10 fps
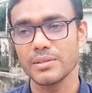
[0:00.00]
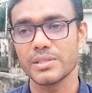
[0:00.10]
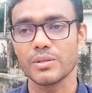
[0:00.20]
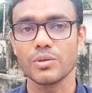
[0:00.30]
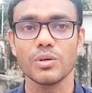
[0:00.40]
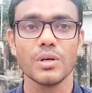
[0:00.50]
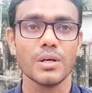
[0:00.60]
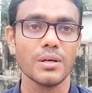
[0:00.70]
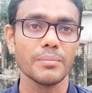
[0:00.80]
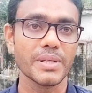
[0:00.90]
যেগুলো
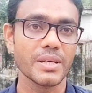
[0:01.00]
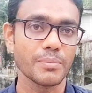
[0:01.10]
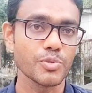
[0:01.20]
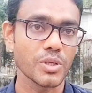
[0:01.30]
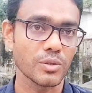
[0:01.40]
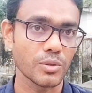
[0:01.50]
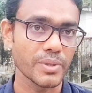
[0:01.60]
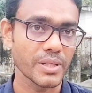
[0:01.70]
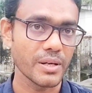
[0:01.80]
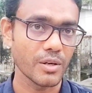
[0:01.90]
বিধান পঁচাত্তর
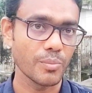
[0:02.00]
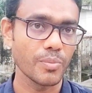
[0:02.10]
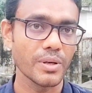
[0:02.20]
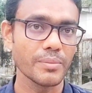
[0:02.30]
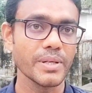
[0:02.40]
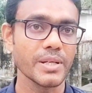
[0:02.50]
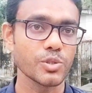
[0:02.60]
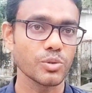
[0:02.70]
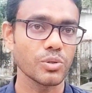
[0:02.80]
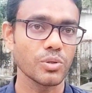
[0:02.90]
বিধান নব্বই বিনা
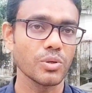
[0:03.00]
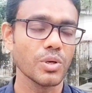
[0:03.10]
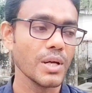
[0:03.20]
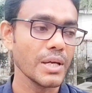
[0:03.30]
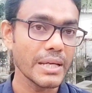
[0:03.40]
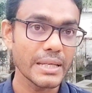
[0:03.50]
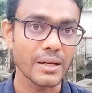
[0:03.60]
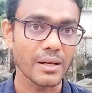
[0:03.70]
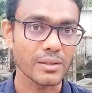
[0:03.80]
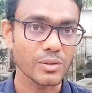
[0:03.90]
সতেরো এই
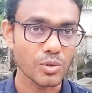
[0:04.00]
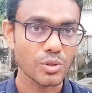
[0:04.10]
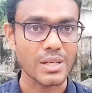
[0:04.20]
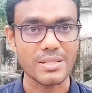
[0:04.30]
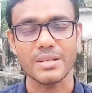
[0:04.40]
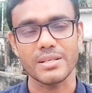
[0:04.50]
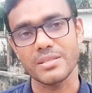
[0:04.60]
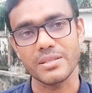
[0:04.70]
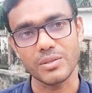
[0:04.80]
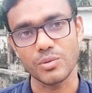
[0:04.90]
ধানগুলোর
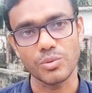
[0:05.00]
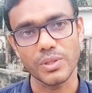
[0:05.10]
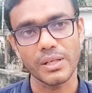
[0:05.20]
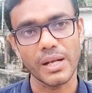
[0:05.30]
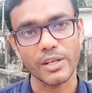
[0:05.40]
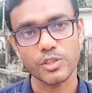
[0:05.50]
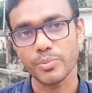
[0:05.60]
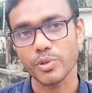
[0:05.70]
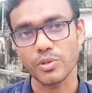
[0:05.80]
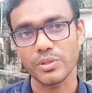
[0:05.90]
কাছাকাছি কিন্তু একশো
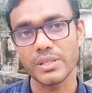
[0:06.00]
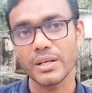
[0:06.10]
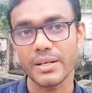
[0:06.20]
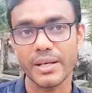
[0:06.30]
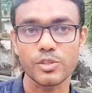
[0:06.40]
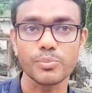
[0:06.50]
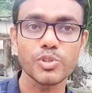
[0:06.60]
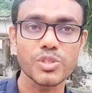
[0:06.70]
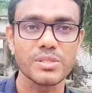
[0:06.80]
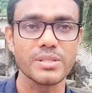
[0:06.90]
পনেরো দিন আর এটা একশো
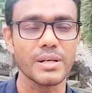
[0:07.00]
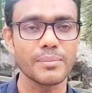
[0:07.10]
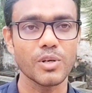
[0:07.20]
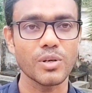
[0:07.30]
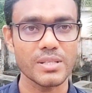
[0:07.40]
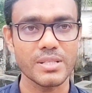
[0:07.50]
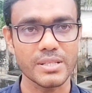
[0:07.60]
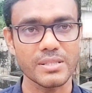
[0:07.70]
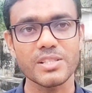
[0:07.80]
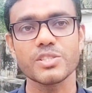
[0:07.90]
পঁচিশ দিন আমরা অনায়াসে
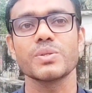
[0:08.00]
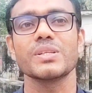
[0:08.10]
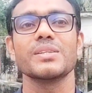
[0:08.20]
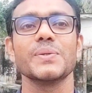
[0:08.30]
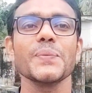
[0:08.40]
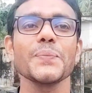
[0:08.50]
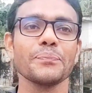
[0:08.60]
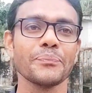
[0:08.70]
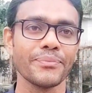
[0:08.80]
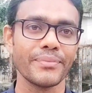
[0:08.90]
এটা চাষ করে কিন্তু
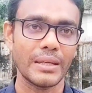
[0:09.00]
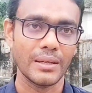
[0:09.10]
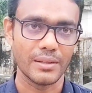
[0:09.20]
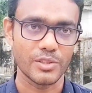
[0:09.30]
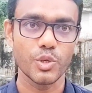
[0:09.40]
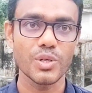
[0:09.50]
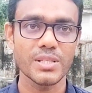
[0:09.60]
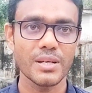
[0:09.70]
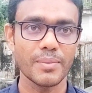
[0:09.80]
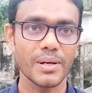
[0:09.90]

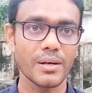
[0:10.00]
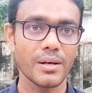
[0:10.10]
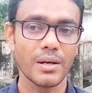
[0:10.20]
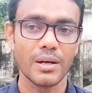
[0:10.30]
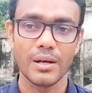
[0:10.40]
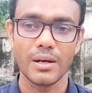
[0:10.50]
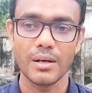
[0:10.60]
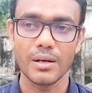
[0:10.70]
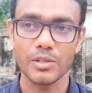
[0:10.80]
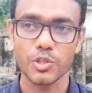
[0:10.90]
সরিষা বা
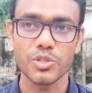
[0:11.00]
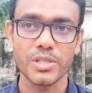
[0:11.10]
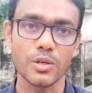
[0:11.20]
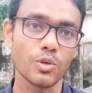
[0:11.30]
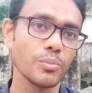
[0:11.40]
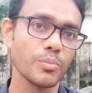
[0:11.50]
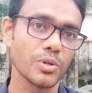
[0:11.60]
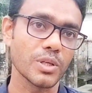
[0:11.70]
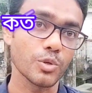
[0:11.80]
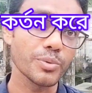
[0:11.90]
সরিষা আলু গম
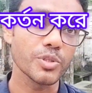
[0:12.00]
ভুট্টা রবি